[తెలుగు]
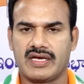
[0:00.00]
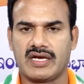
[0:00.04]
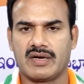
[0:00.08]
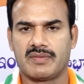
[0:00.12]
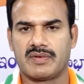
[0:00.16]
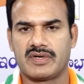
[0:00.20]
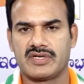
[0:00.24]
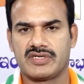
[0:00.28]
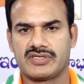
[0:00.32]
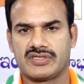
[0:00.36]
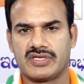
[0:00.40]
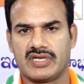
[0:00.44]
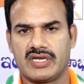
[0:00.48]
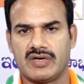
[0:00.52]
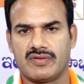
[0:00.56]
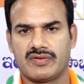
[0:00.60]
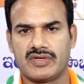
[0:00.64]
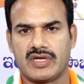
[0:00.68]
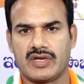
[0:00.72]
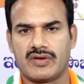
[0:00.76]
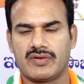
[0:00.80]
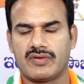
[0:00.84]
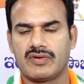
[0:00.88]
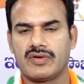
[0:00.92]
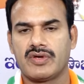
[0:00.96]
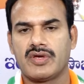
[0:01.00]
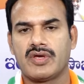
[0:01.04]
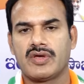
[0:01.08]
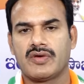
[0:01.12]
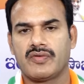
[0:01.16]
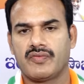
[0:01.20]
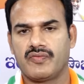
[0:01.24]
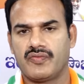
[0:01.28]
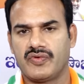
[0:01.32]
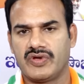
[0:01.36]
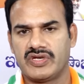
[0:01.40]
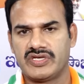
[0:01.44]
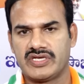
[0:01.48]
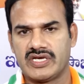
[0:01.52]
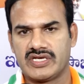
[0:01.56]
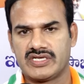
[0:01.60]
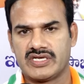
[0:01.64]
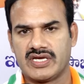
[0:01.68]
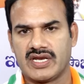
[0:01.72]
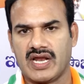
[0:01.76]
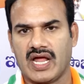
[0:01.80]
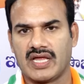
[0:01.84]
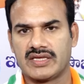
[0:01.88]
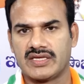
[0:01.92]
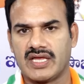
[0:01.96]
గమనిస్తూనే ఉన్నారు వీరు చేసే
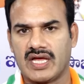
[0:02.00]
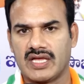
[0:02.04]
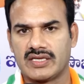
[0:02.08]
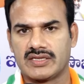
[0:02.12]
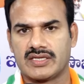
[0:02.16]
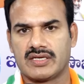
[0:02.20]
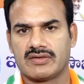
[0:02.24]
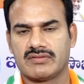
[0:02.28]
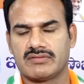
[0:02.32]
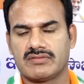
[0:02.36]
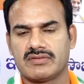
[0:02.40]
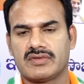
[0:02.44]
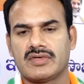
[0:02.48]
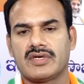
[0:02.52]
రాద్ధాంతం